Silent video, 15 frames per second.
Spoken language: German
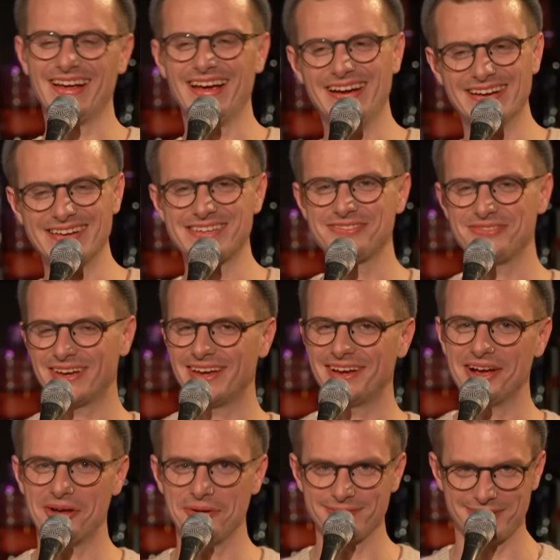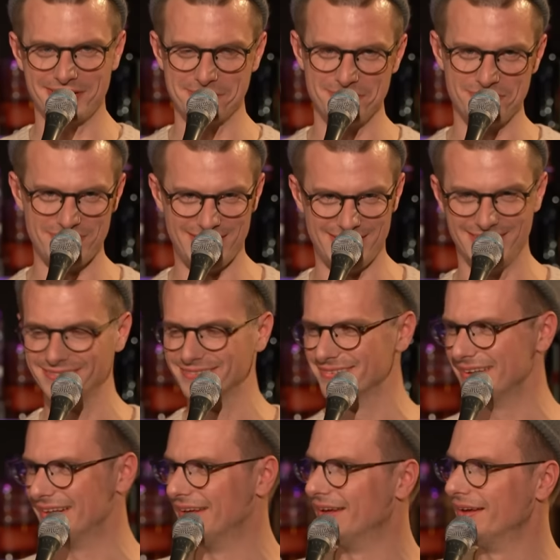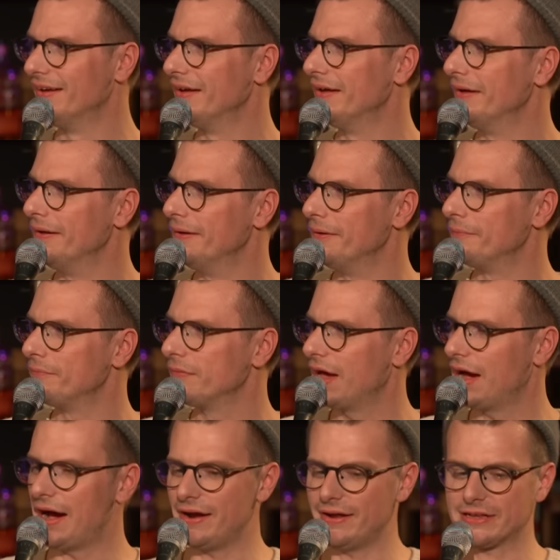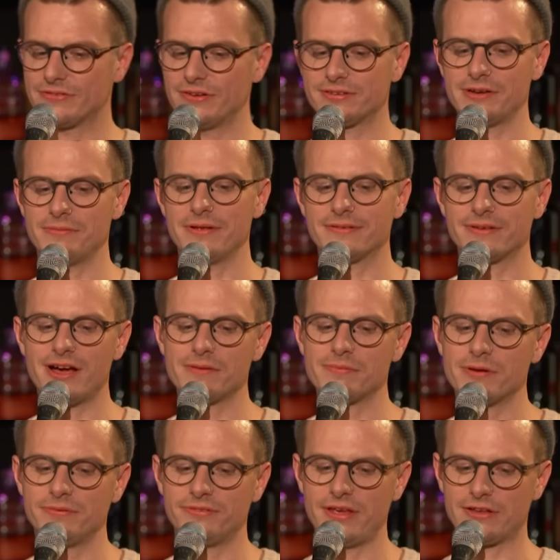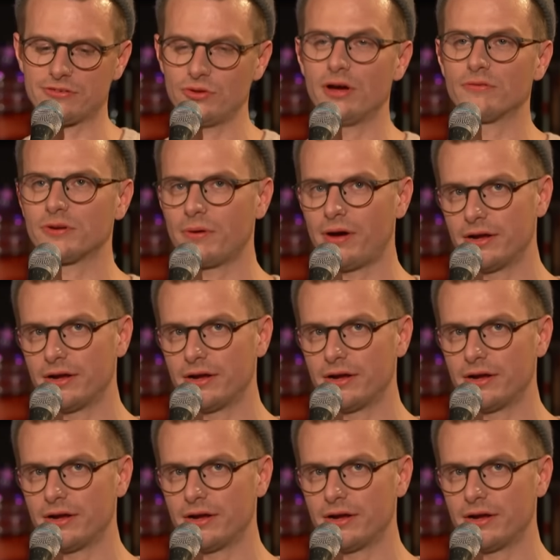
Kleiner schwieriger Ausnahmefehler. Alex, was kann man sagen beim Sex und auf dem